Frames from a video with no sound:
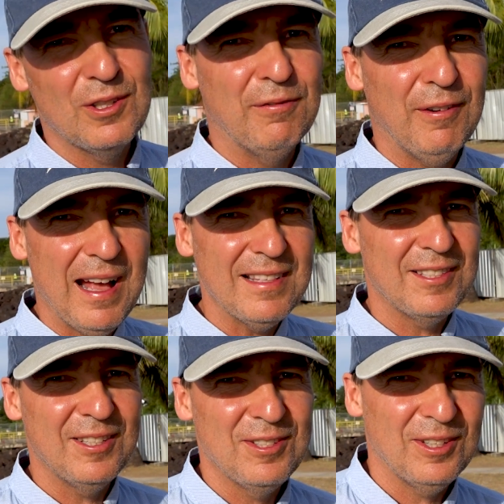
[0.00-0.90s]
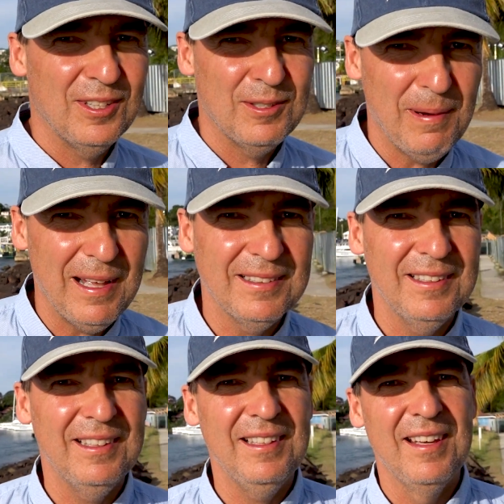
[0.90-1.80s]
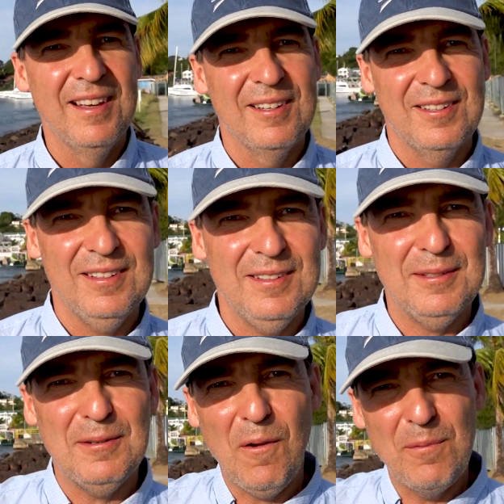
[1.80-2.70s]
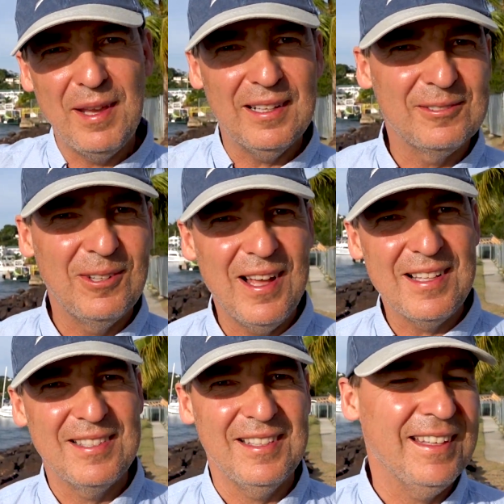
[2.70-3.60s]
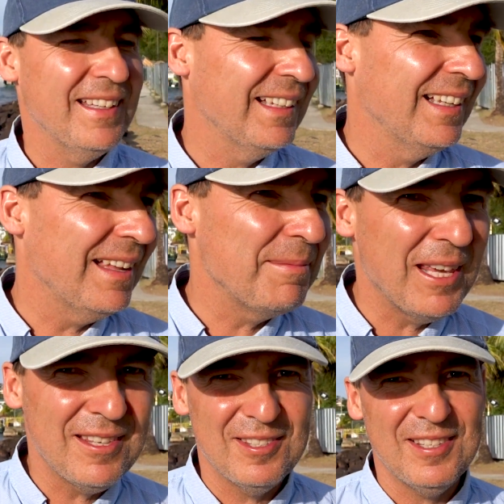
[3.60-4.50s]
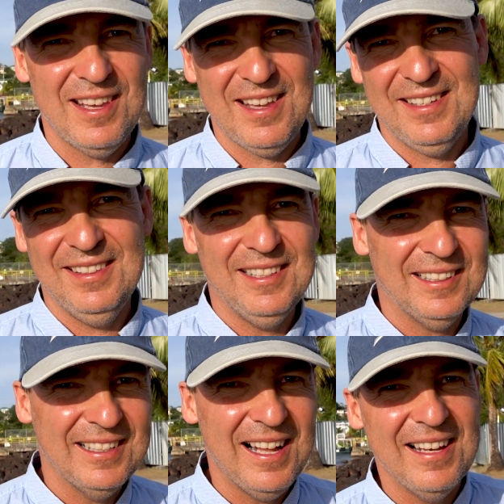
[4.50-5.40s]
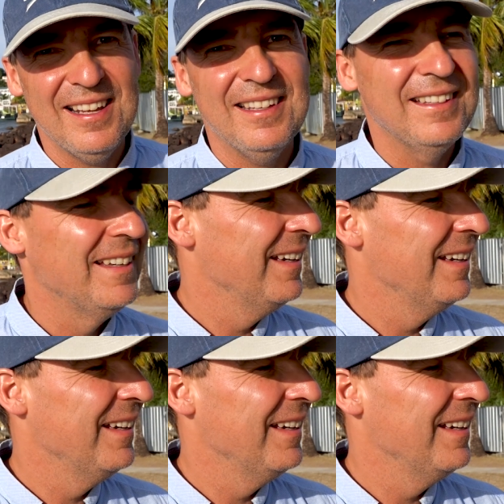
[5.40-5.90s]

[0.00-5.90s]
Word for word: czy Francji, czy Hiszpanii, e, obiad, kolację, jada na mieście i tak dalej